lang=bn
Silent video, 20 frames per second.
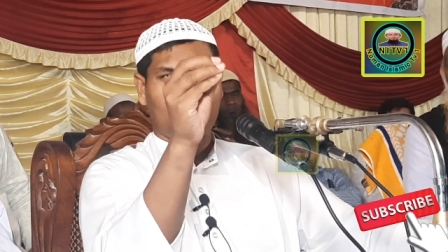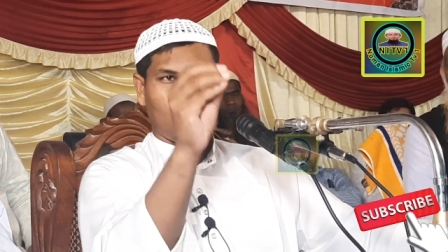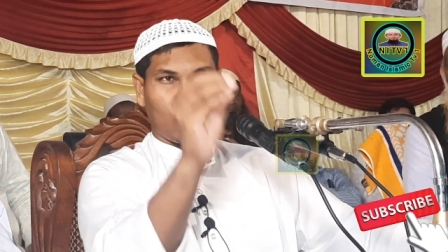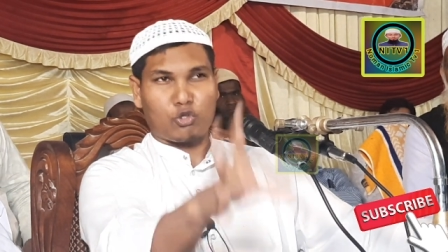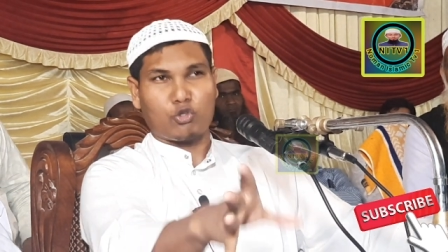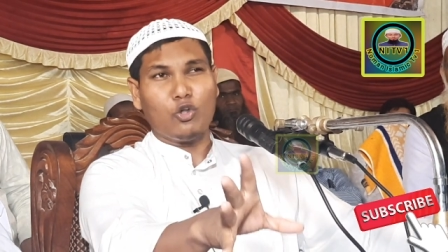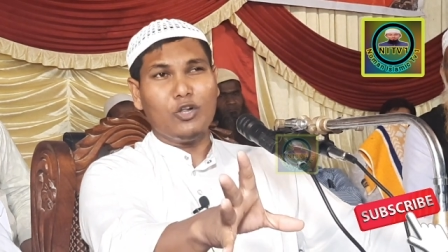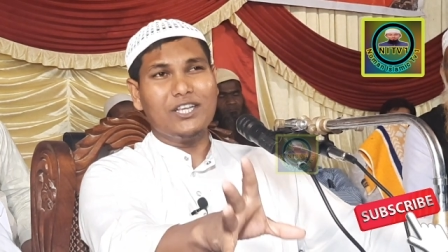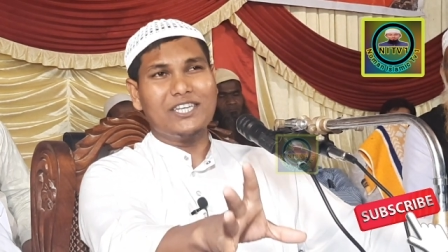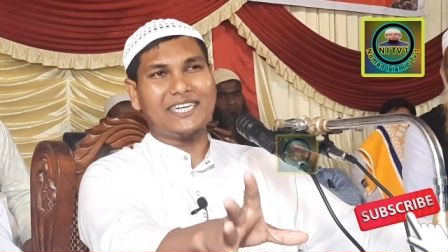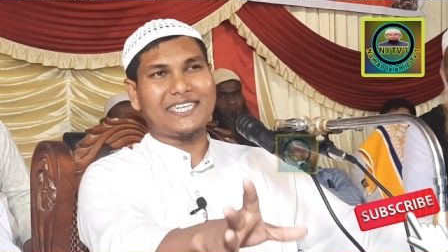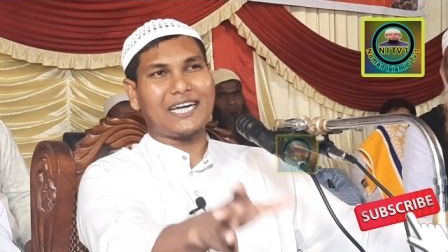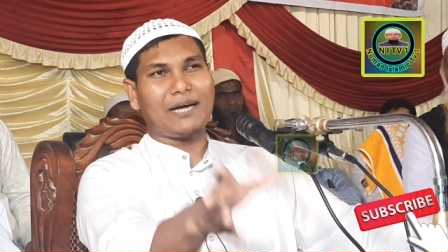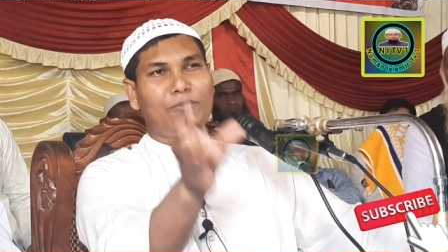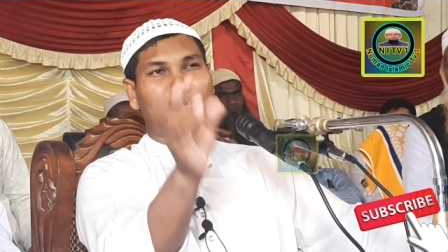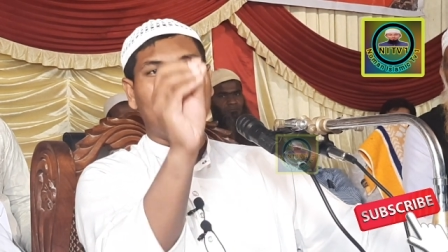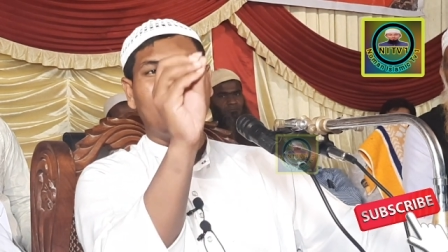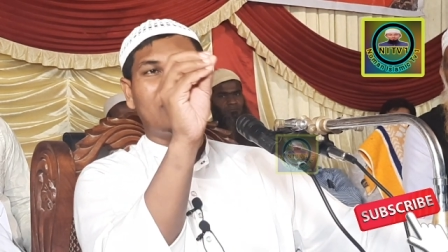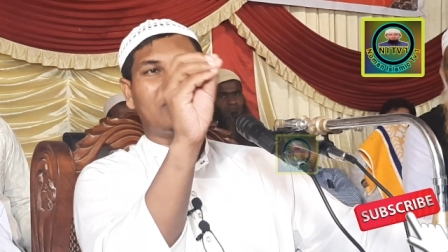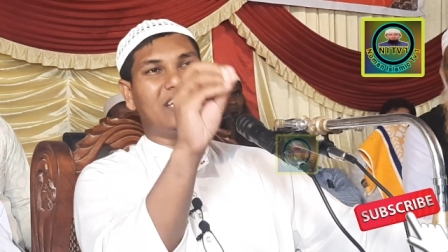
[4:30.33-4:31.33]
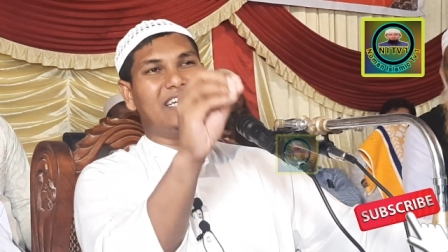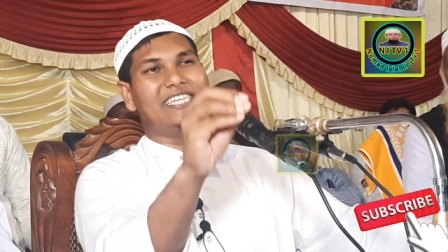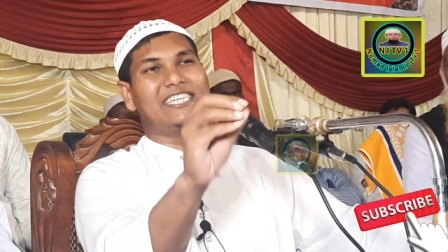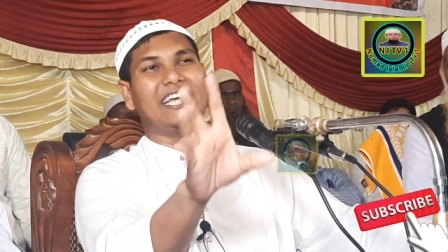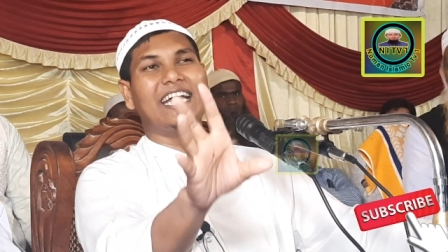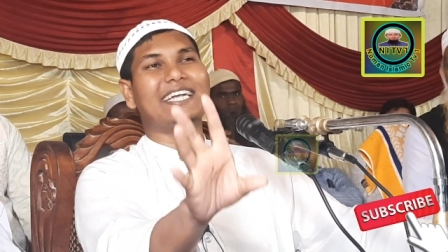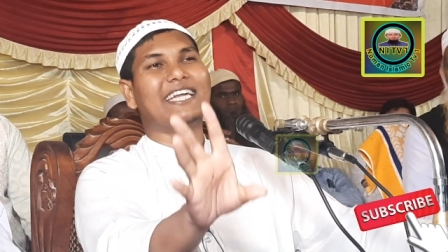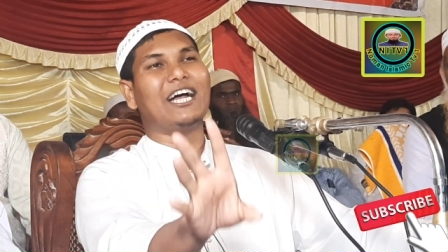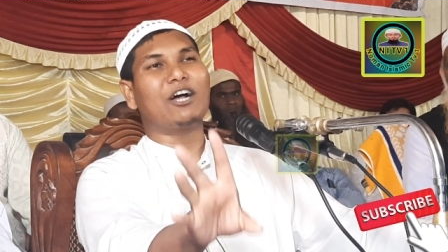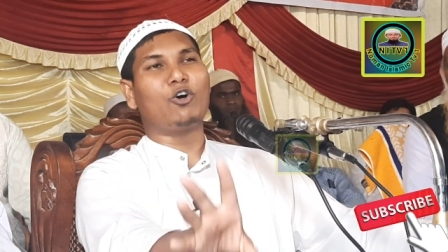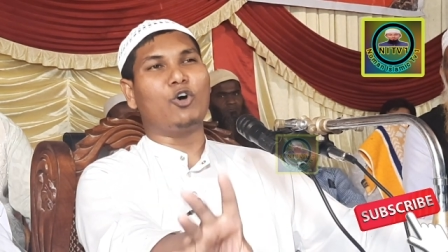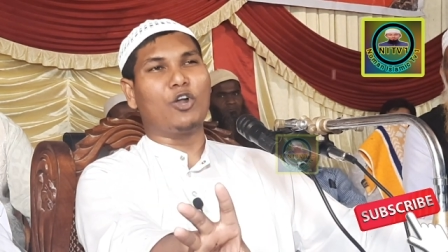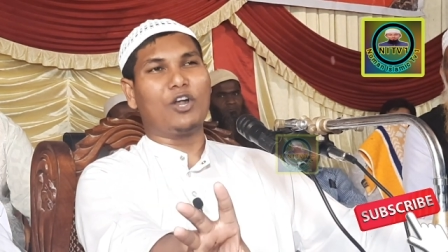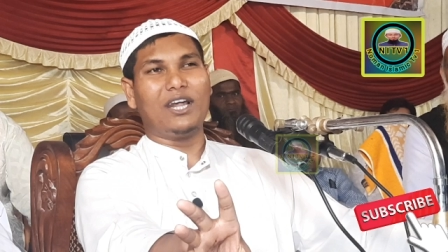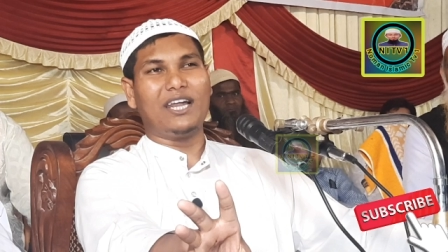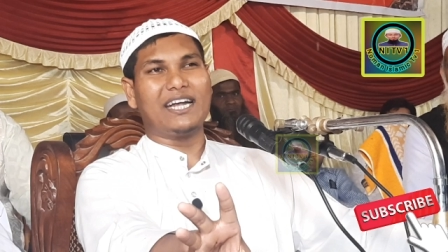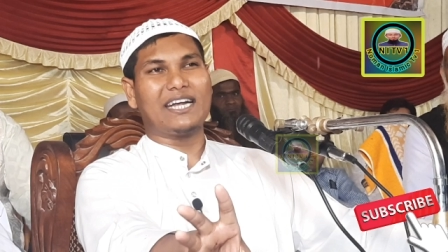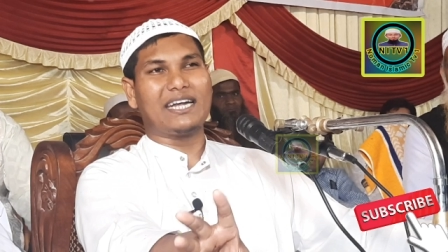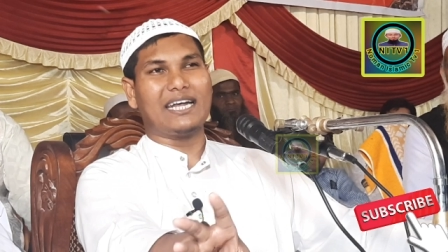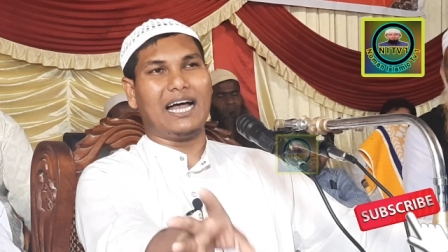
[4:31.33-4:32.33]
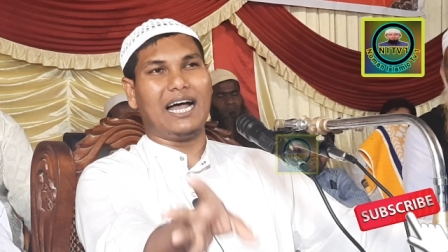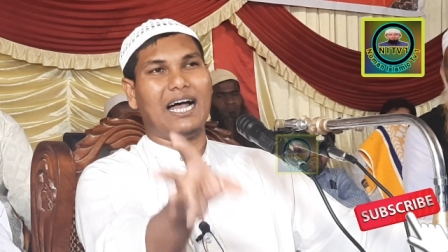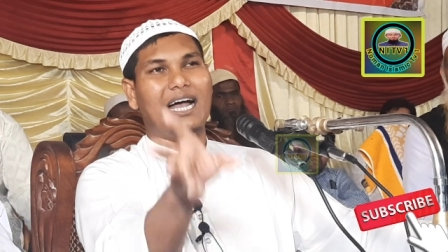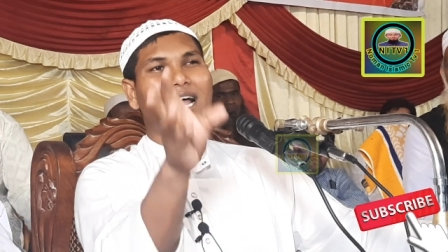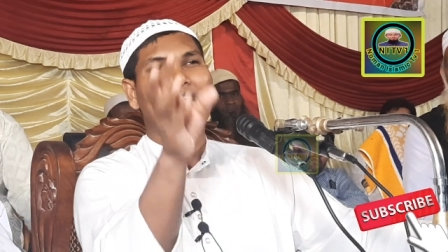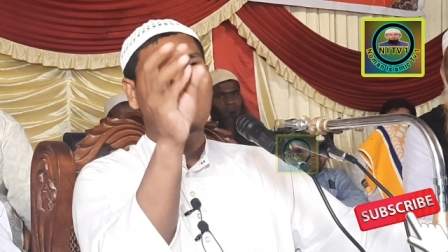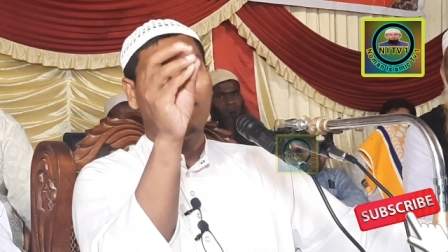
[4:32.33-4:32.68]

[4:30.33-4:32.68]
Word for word: রসুল যেটা বলেছেন সেটা করলেন না